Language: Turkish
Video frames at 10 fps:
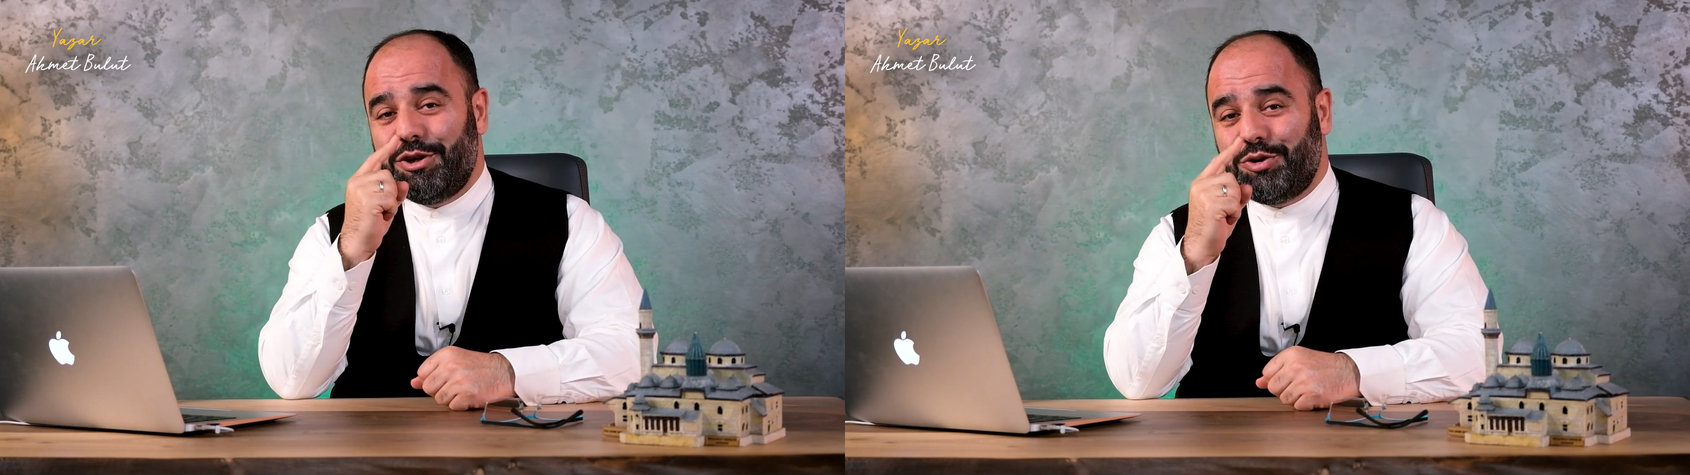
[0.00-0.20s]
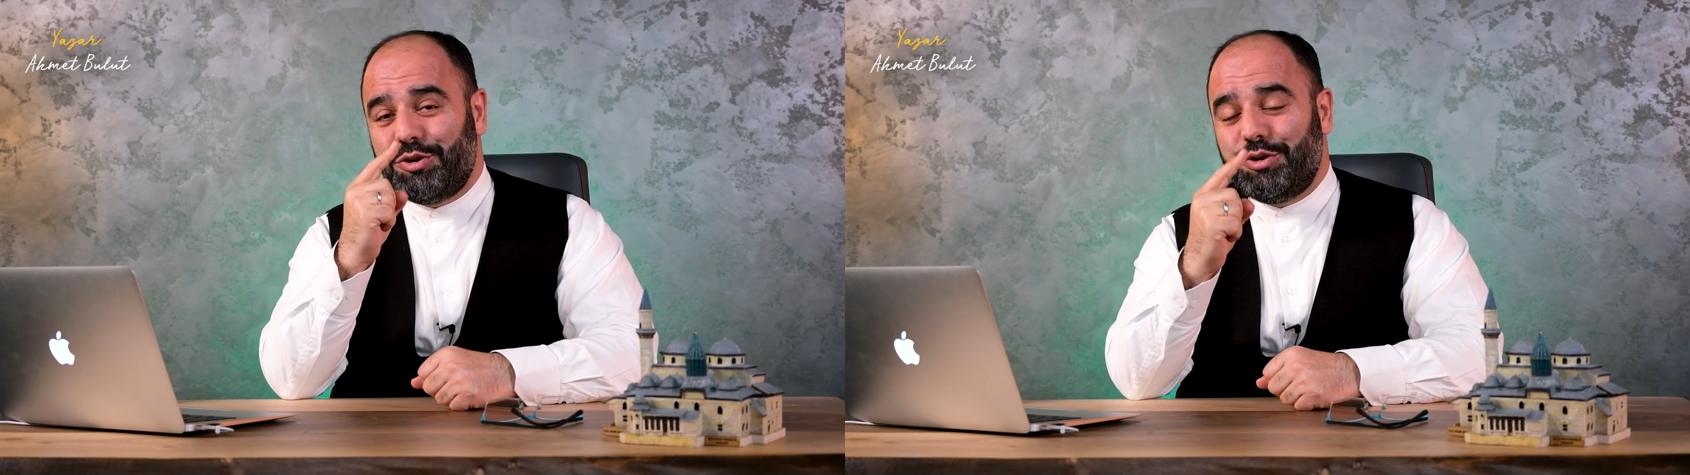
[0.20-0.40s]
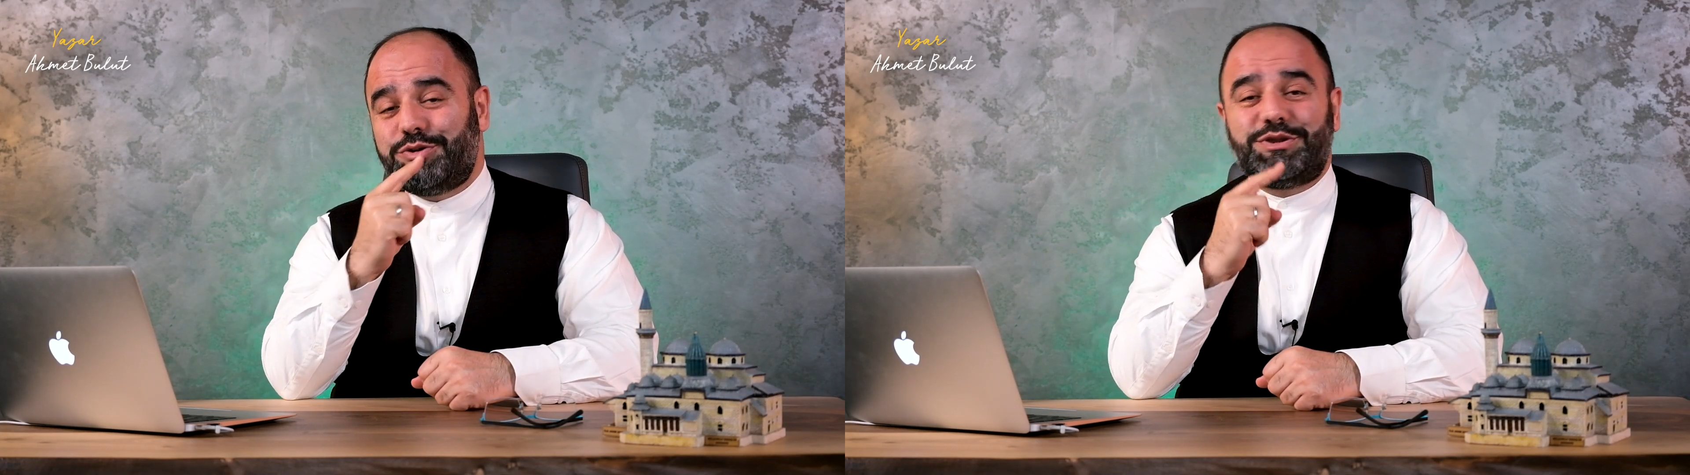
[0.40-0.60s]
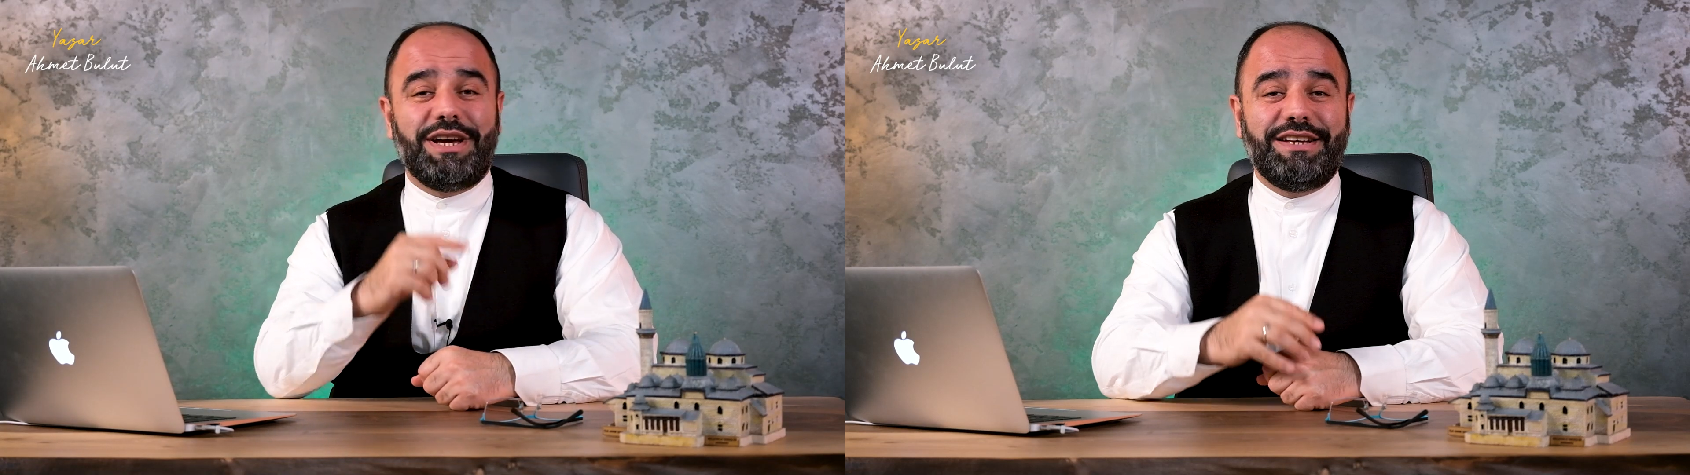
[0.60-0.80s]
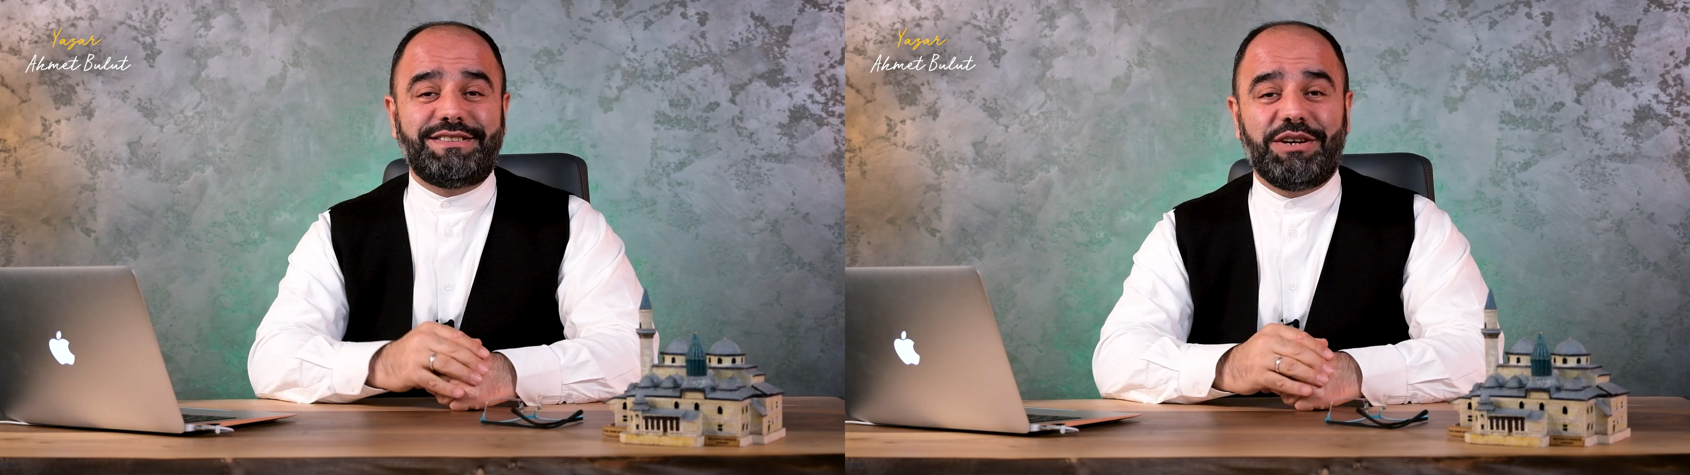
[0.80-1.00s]
yüz
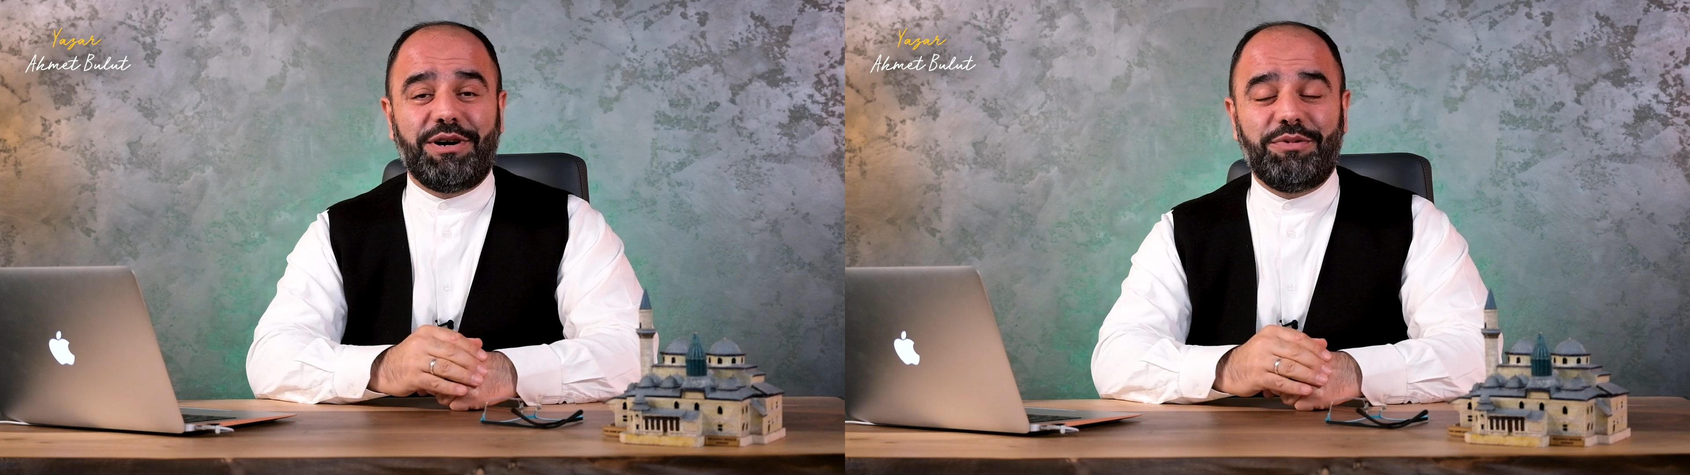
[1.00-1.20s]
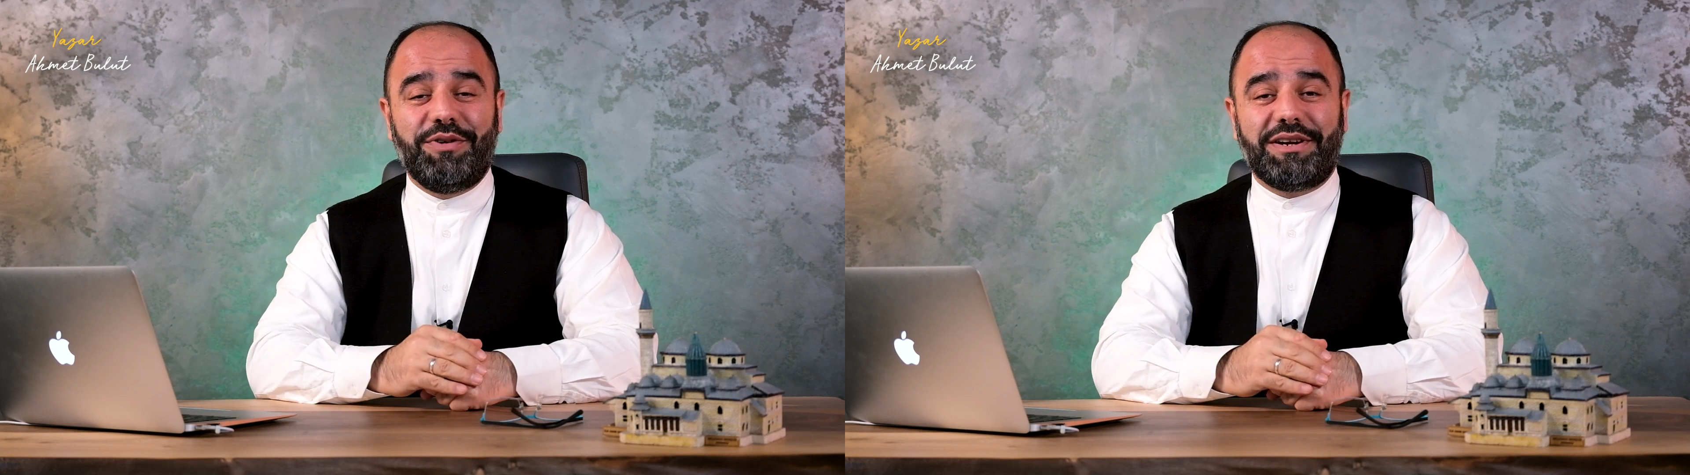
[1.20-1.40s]
şehit sevabı verir